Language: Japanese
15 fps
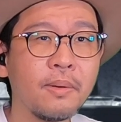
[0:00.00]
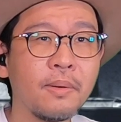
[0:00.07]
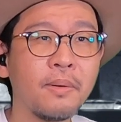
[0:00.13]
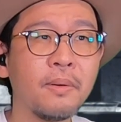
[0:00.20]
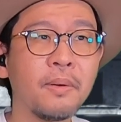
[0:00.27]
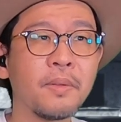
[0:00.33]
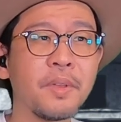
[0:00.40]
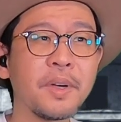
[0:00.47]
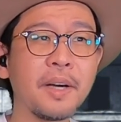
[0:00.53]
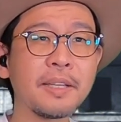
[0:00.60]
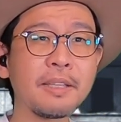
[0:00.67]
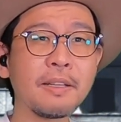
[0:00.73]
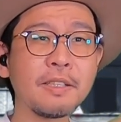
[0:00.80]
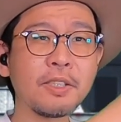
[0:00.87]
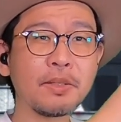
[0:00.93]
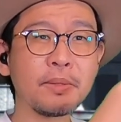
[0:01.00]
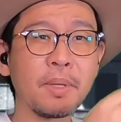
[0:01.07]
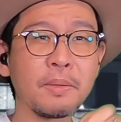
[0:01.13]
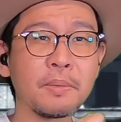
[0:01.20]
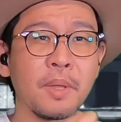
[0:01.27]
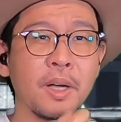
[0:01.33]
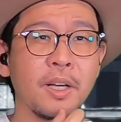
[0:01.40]
うん、なんか新しく
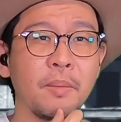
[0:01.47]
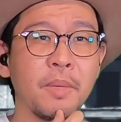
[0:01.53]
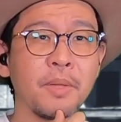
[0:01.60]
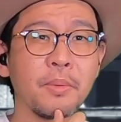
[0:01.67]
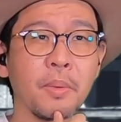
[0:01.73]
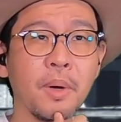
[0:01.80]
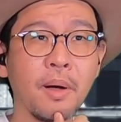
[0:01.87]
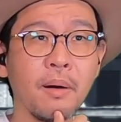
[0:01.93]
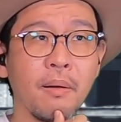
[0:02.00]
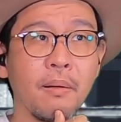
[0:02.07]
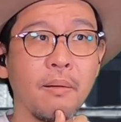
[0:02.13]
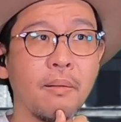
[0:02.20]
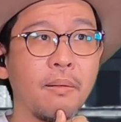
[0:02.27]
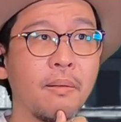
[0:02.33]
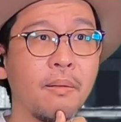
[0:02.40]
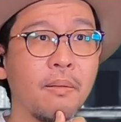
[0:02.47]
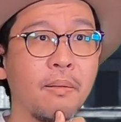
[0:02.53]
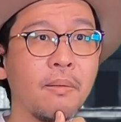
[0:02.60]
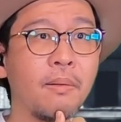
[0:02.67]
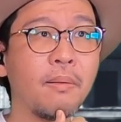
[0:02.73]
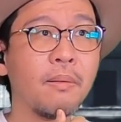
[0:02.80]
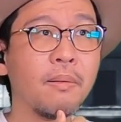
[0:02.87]
なる仲間とか。
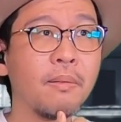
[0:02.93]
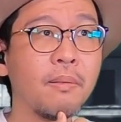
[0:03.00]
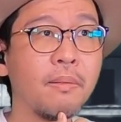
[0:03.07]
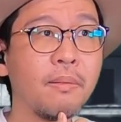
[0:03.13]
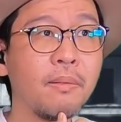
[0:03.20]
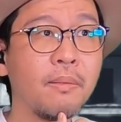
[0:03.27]
うん。